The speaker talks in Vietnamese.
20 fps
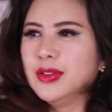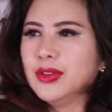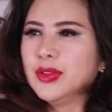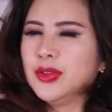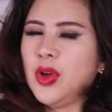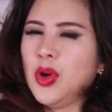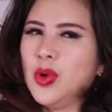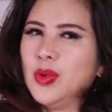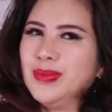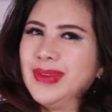
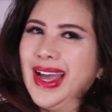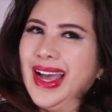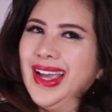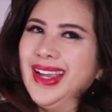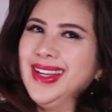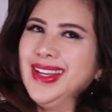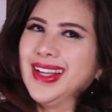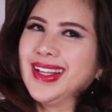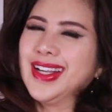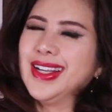đồn đãi
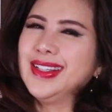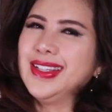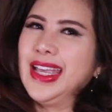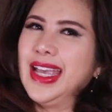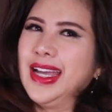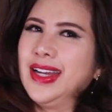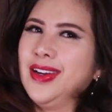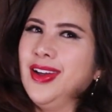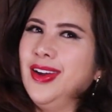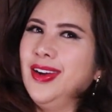là căn
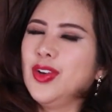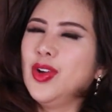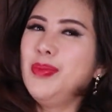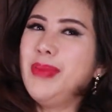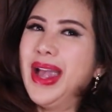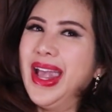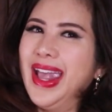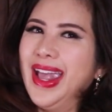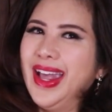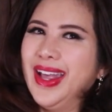nhà đó có
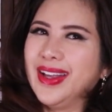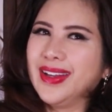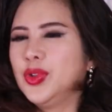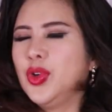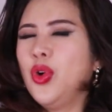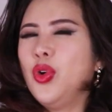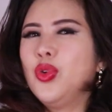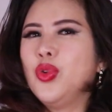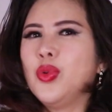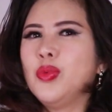ma
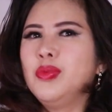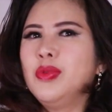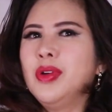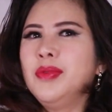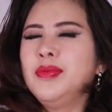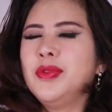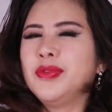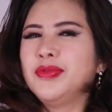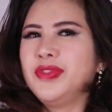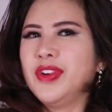cô cũng có
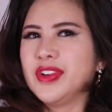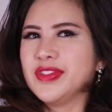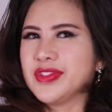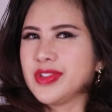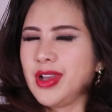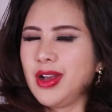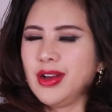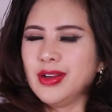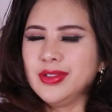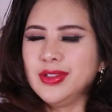một phần
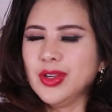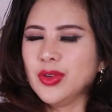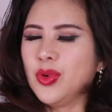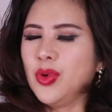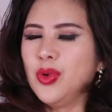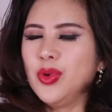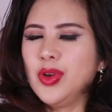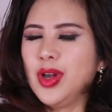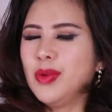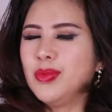sợ và
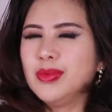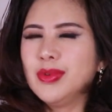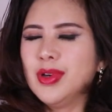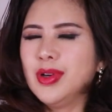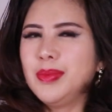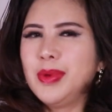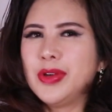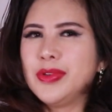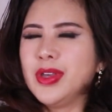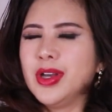cô không
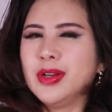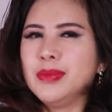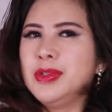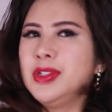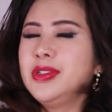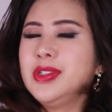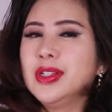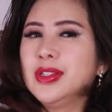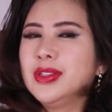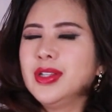có bao giờ bước
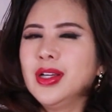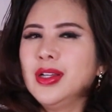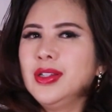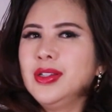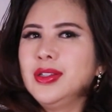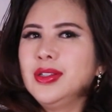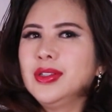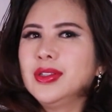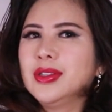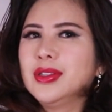chân tới